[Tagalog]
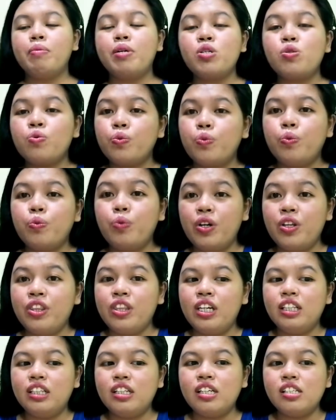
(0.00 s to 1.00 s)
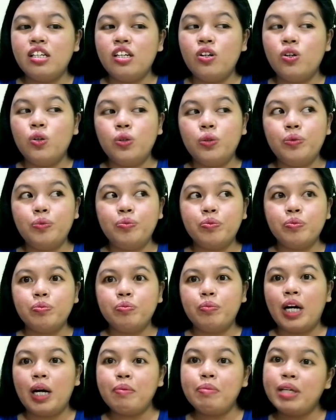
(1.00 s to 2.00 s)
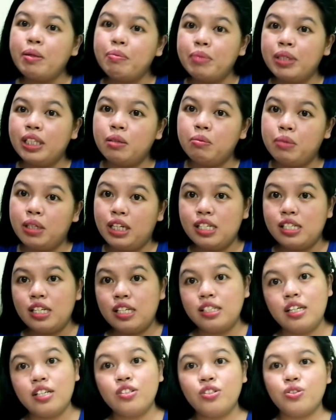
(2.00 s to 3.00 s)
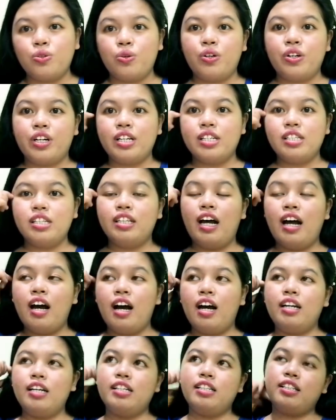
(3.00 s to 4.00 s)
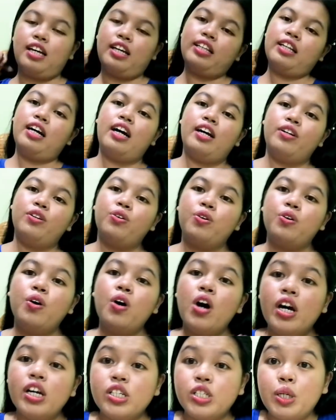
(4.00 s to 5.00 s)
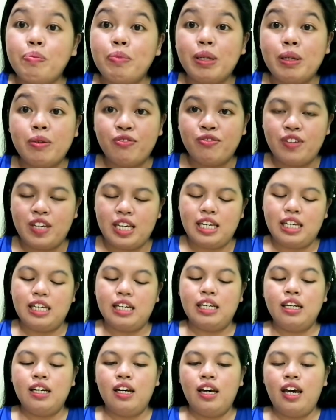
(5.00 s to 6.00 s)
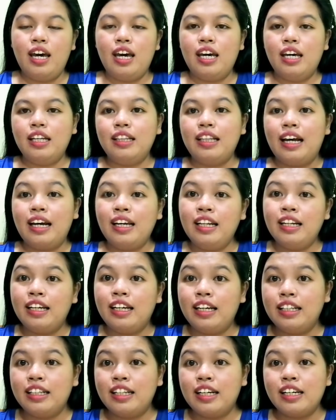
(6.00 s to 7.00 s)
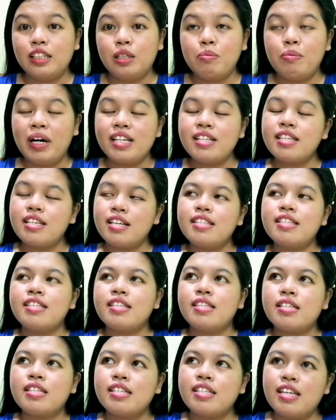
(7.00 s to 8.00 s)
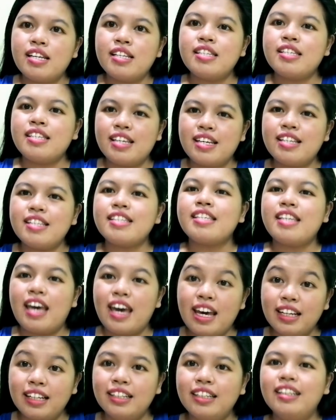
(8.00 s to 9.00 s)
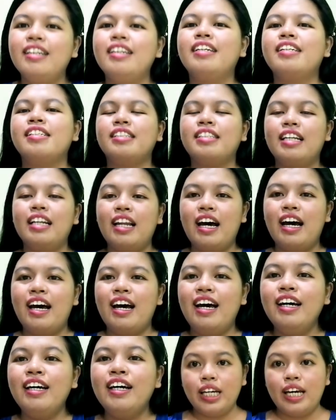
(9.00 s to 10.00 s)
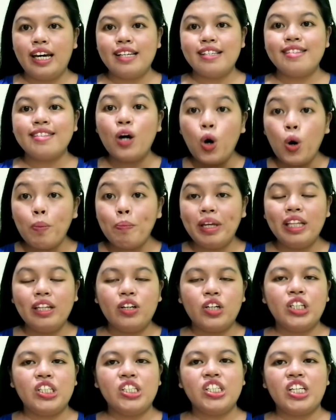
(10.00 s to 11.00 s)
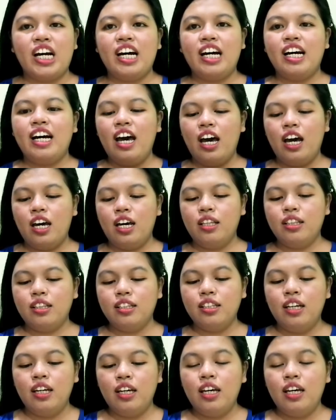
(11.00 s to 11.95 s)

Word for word: mas worth it kasi yung marami kang binibili sa isang store kasi nakakales ka ng ano, shipping fee. And luckily, na, di ba, 666 sale sila, guys, na-open ka siya. And